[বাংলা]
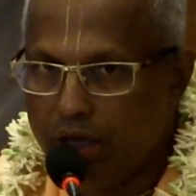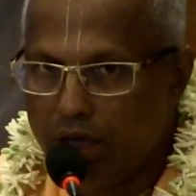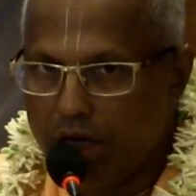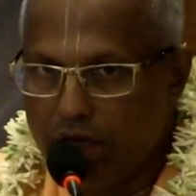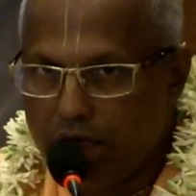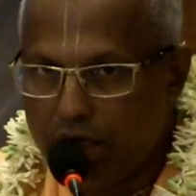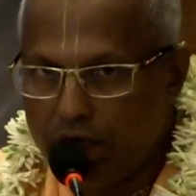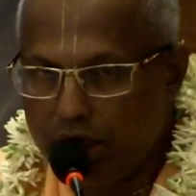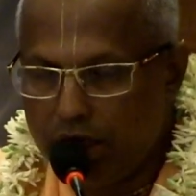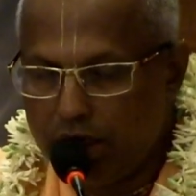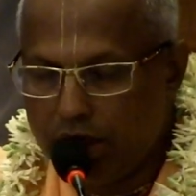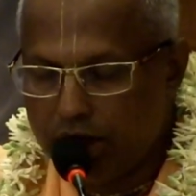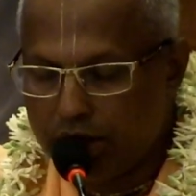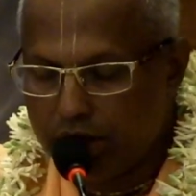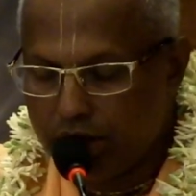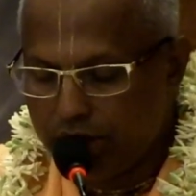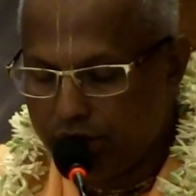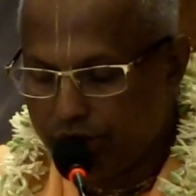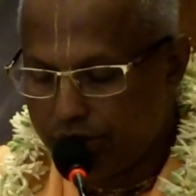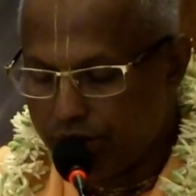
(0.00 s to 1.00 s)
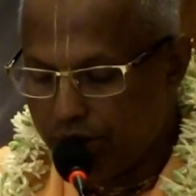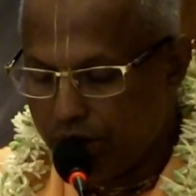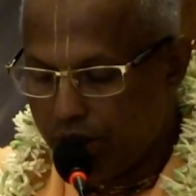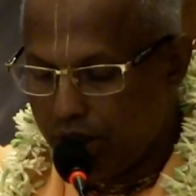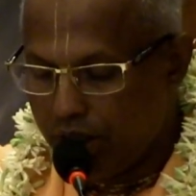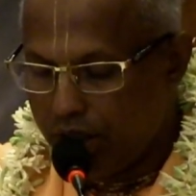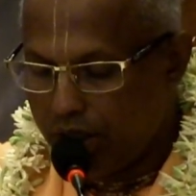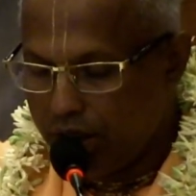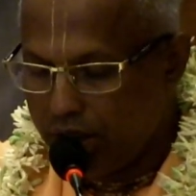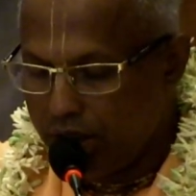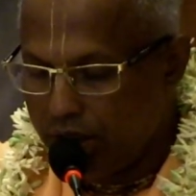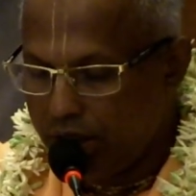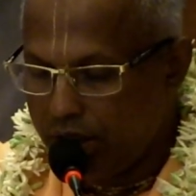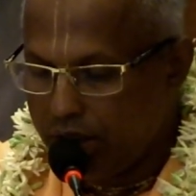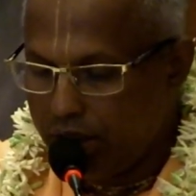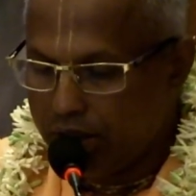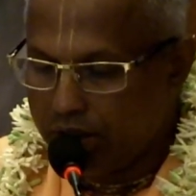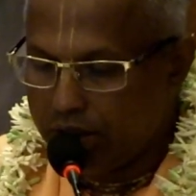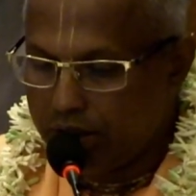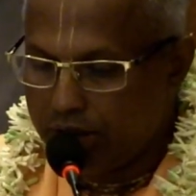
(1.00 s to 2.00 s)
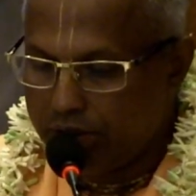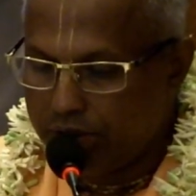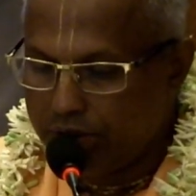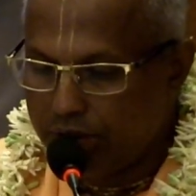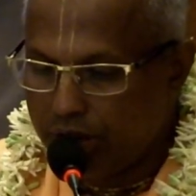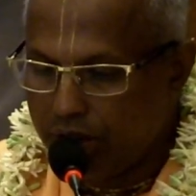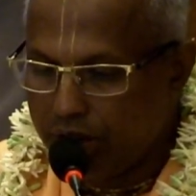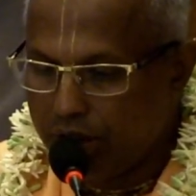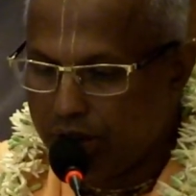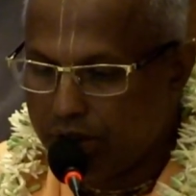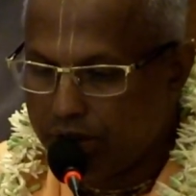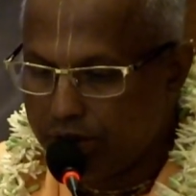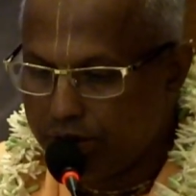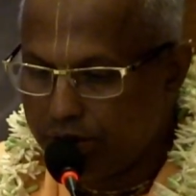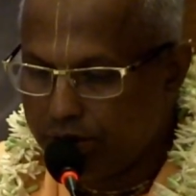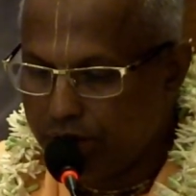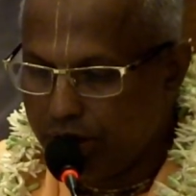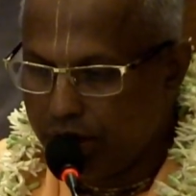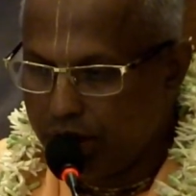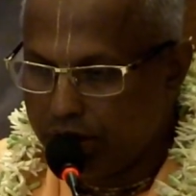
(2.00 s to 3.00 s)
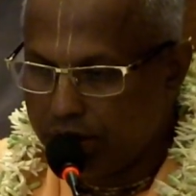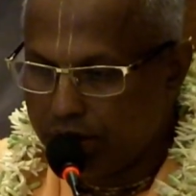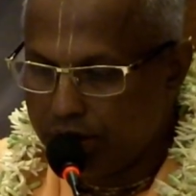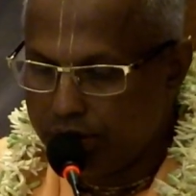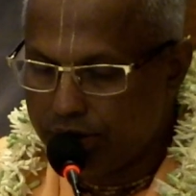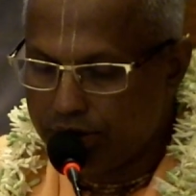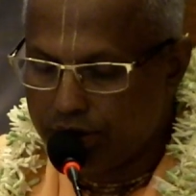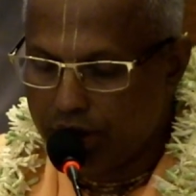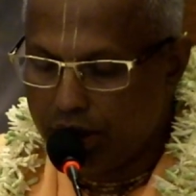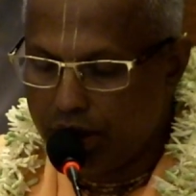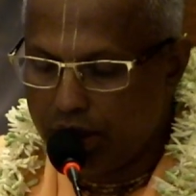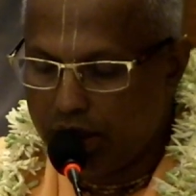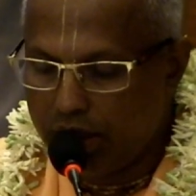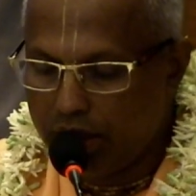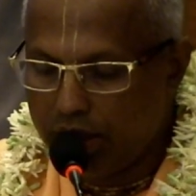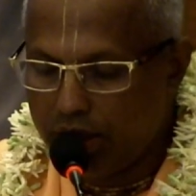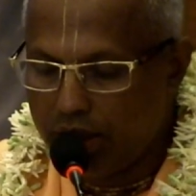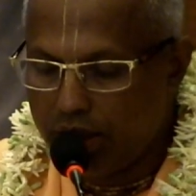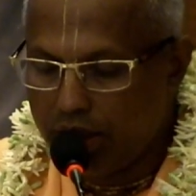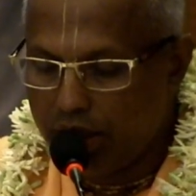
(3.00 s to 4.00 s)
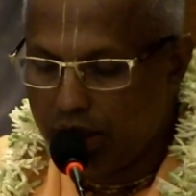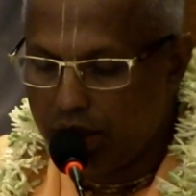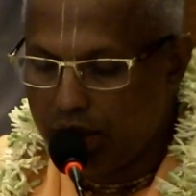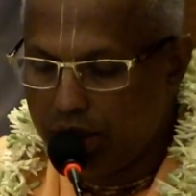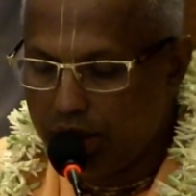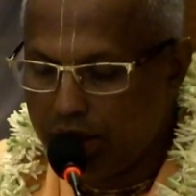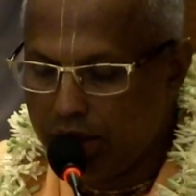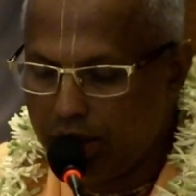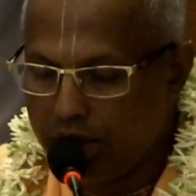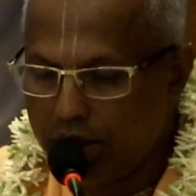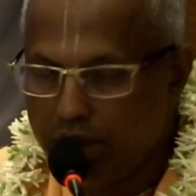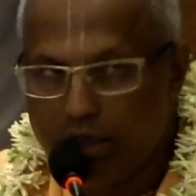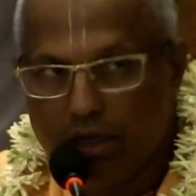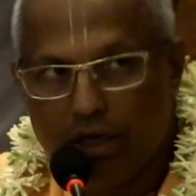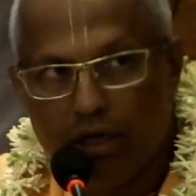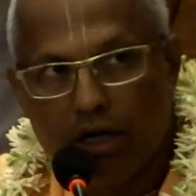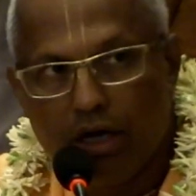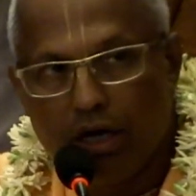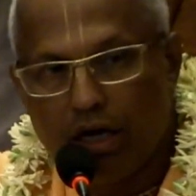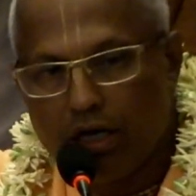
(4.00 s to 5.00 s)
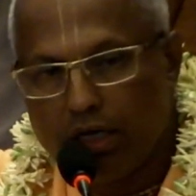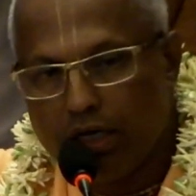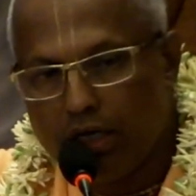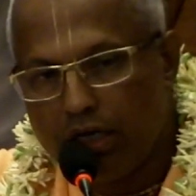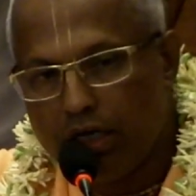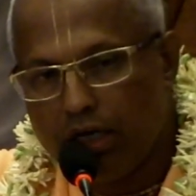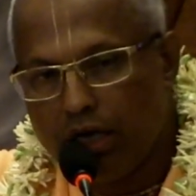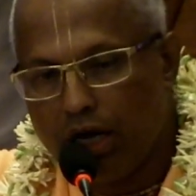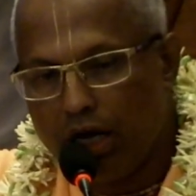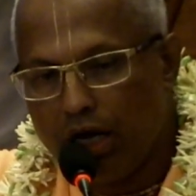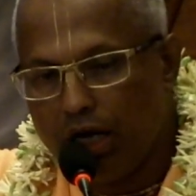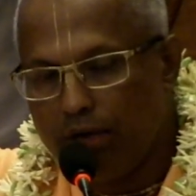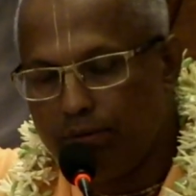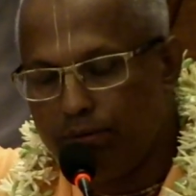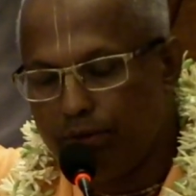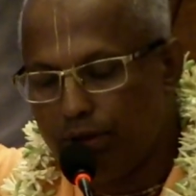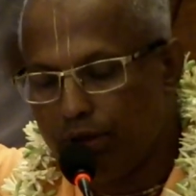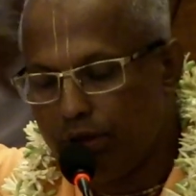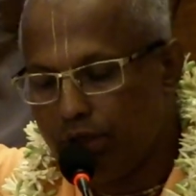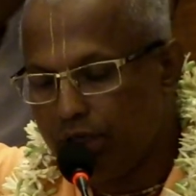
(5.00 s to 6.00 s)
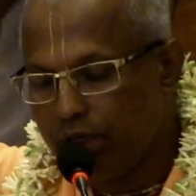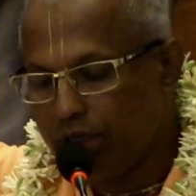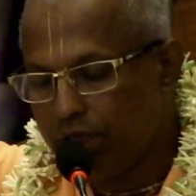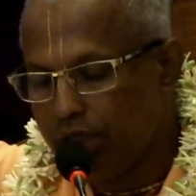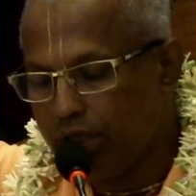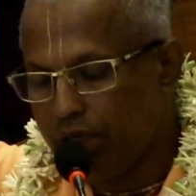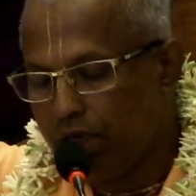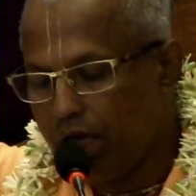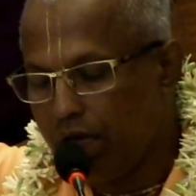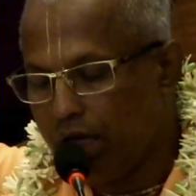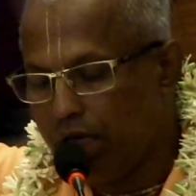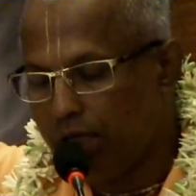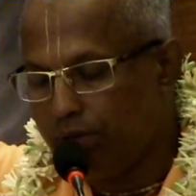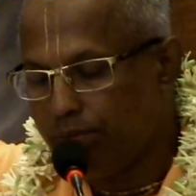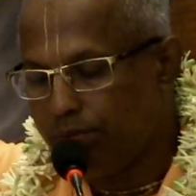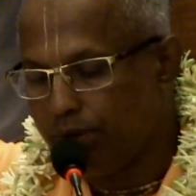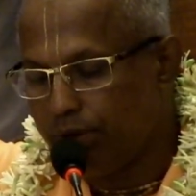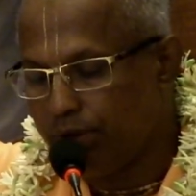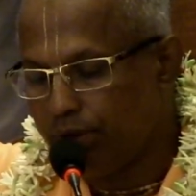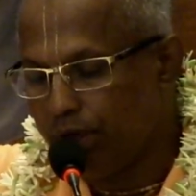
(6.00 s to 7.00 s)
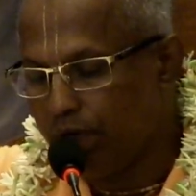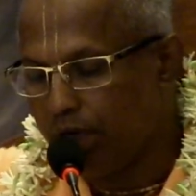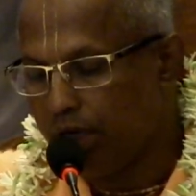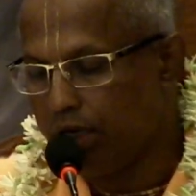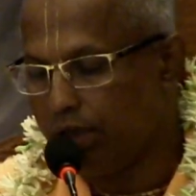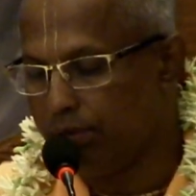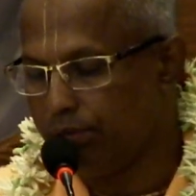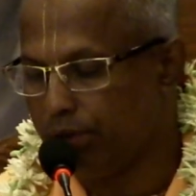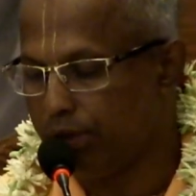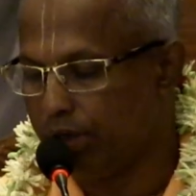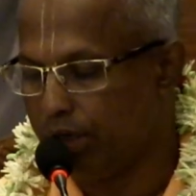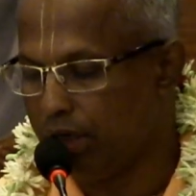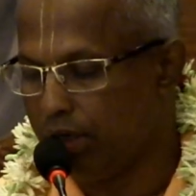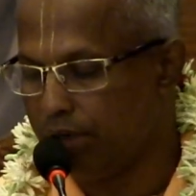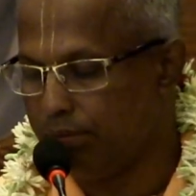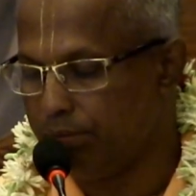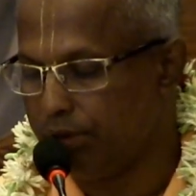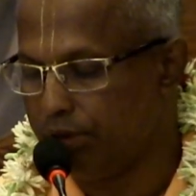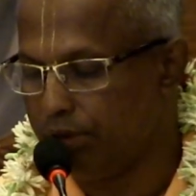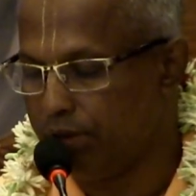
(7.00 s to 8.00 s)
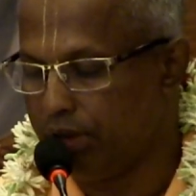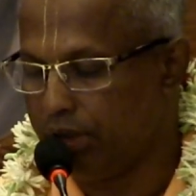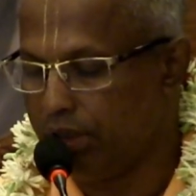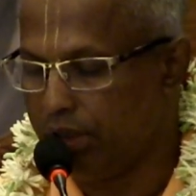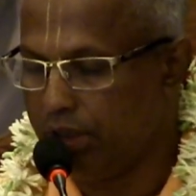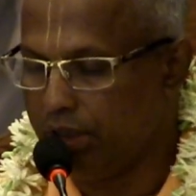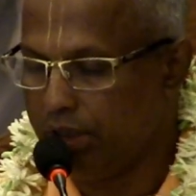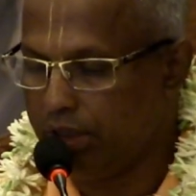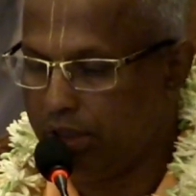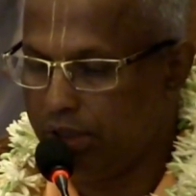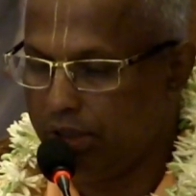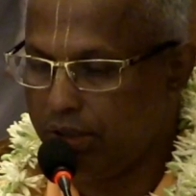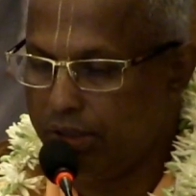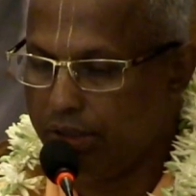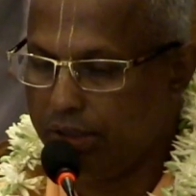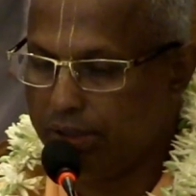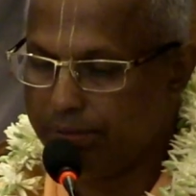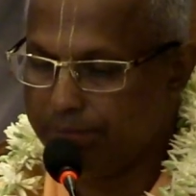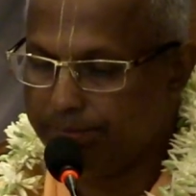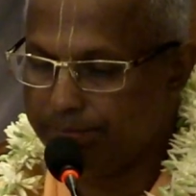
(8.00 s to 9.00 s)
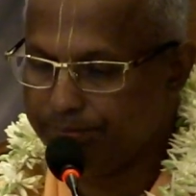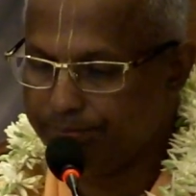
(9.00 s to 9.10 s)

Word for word: হরে কৃষ্ণ হরে কৃষ্ণ কৃষ্ণ কৃষ্ণ হরে হরে হরে রাম হরে রাম রাম রাম হরে হরে